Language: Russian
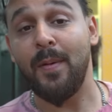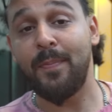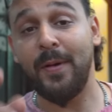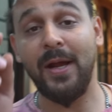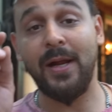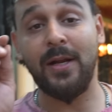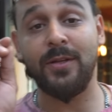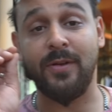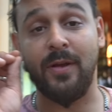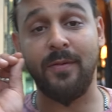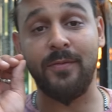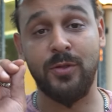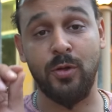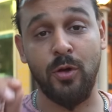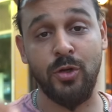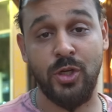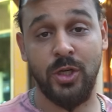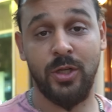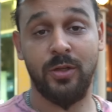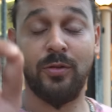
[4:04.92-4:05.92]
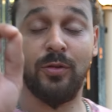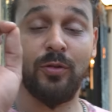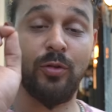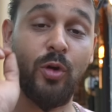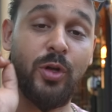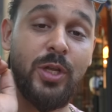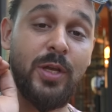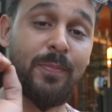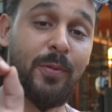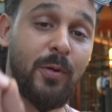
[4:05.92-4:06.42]
мы приехали с вами в Сочи,
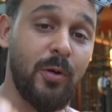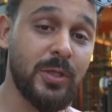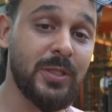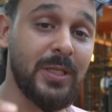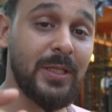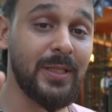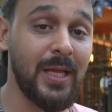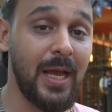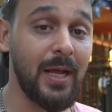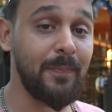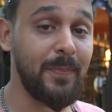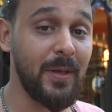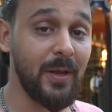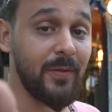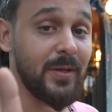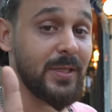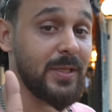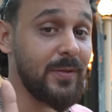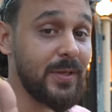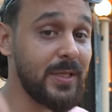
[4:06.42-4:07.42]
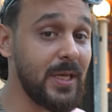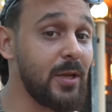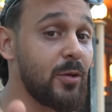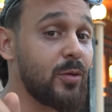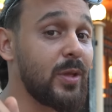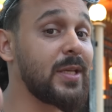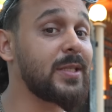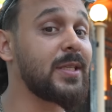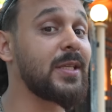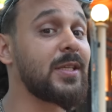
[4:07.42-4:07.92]
но не просто так. Первое
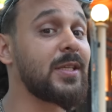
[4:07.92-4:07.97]
заведение у нас